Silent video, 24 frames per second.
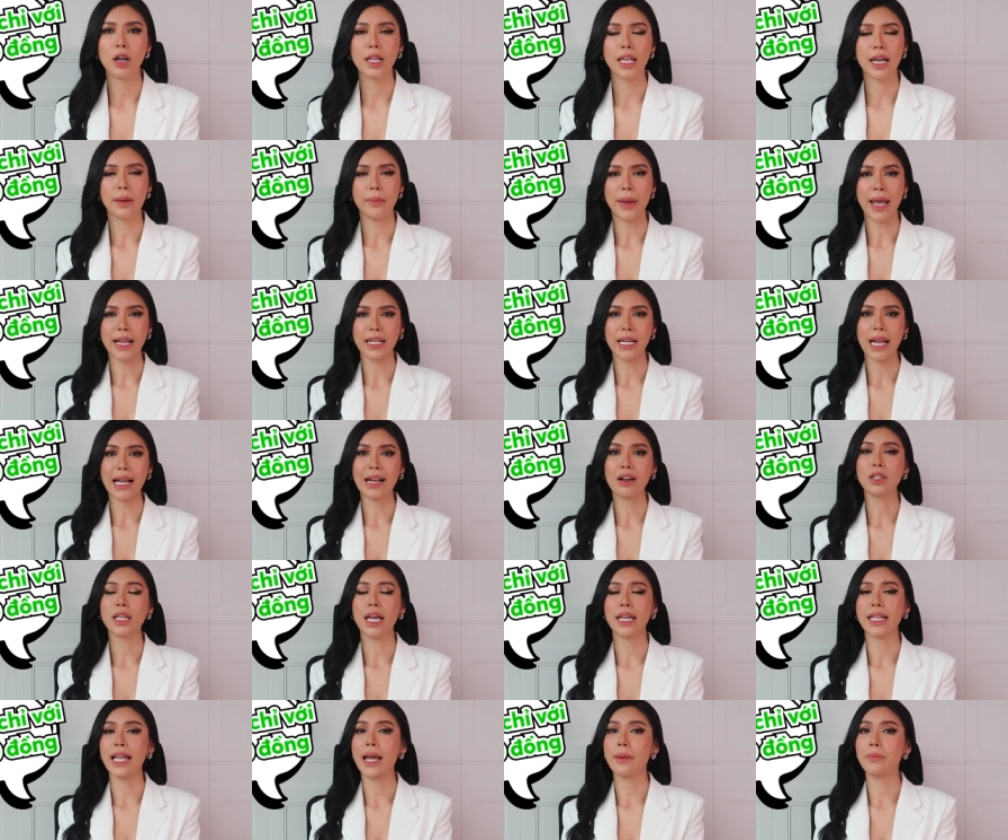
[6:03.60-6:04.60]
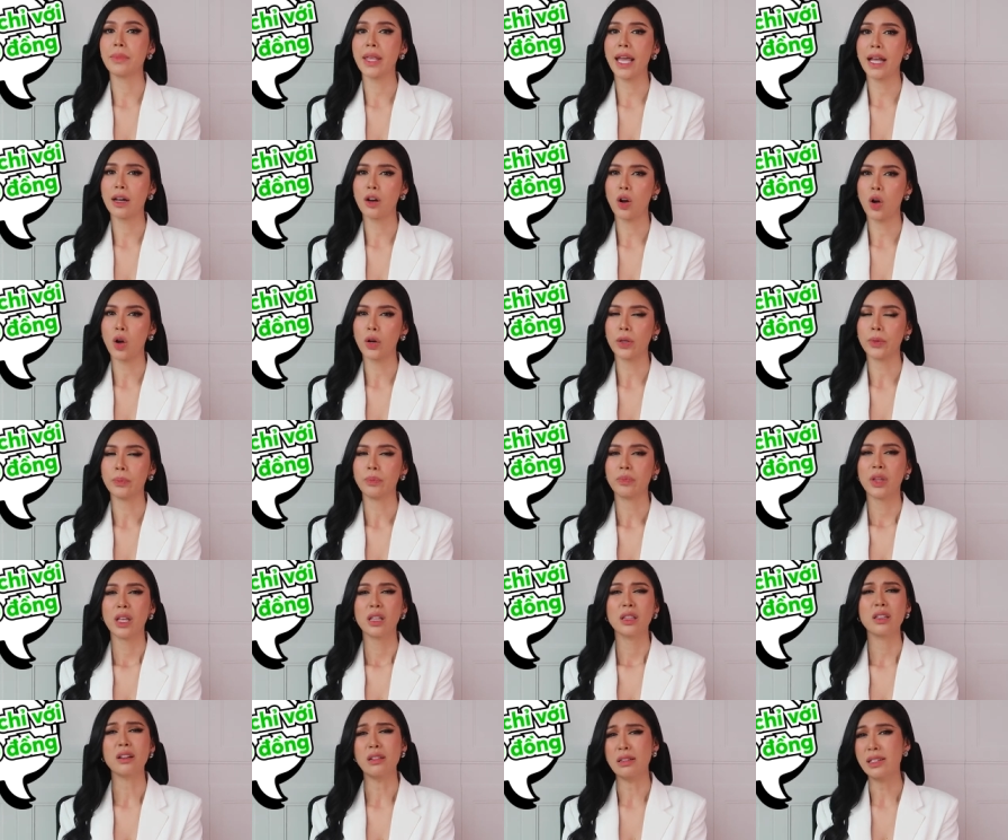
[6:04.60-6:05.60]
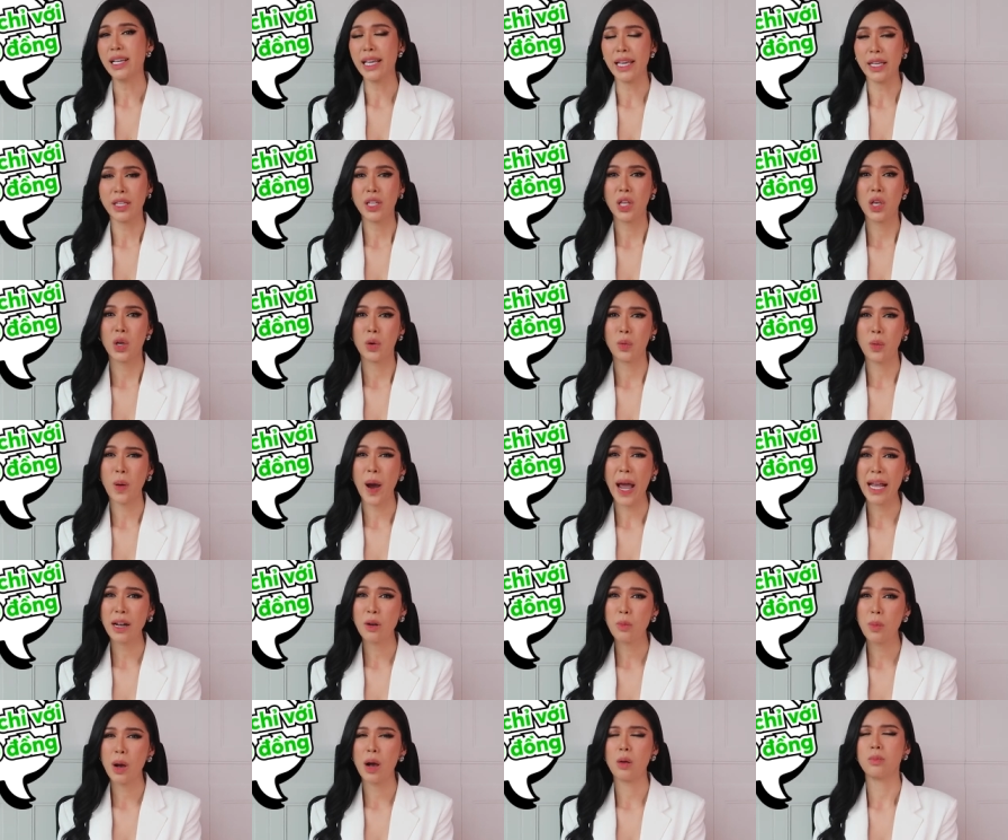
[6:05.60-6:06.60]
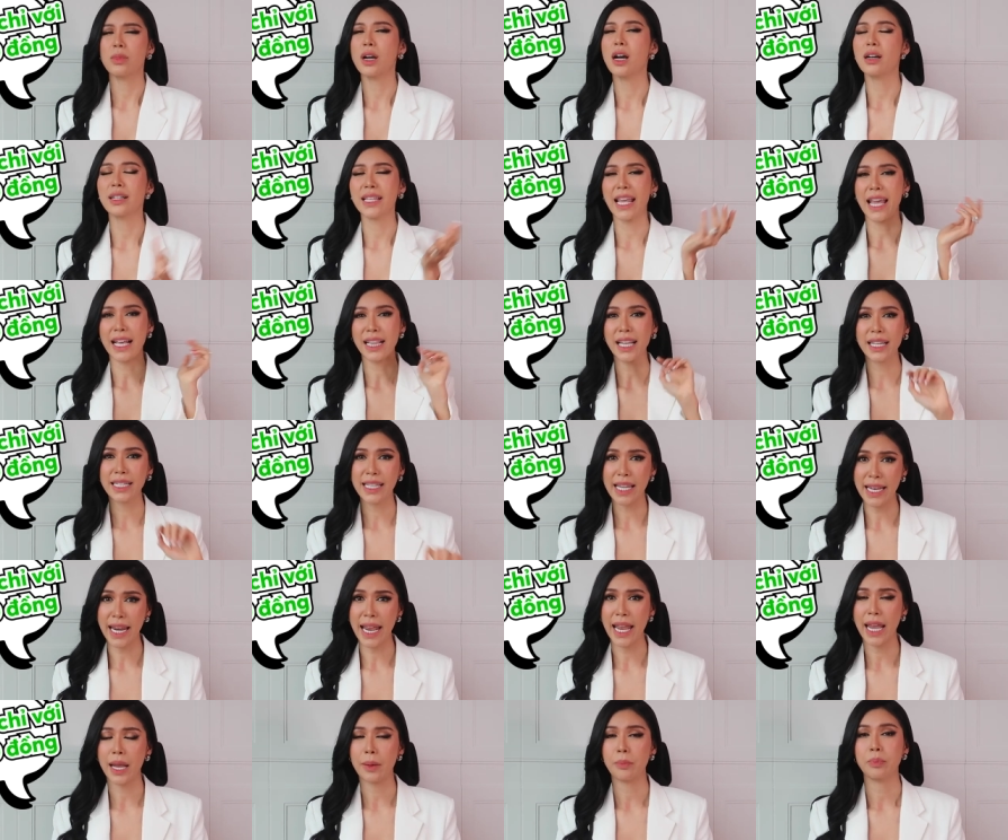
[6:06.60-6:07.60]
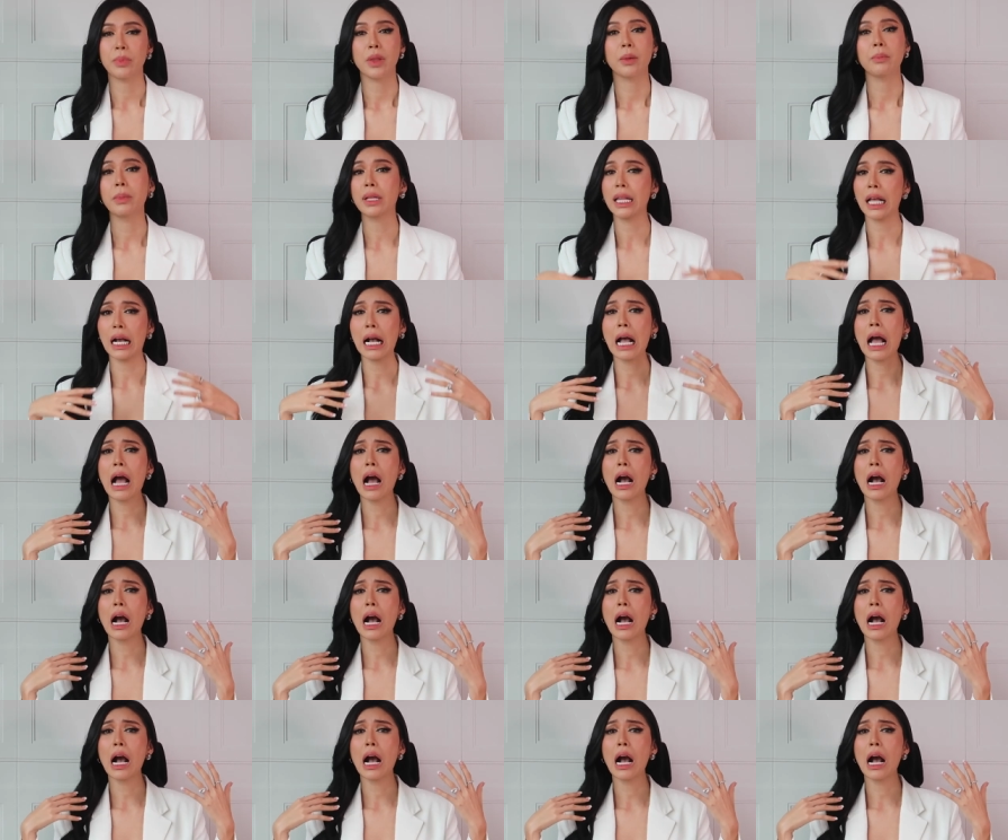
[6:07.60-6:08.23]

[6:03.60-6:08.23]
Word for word: thôi là bạn đã có thể tham gia rồi chữ nghĩa nhiều quá đúng không đơn giản là vậy nè mình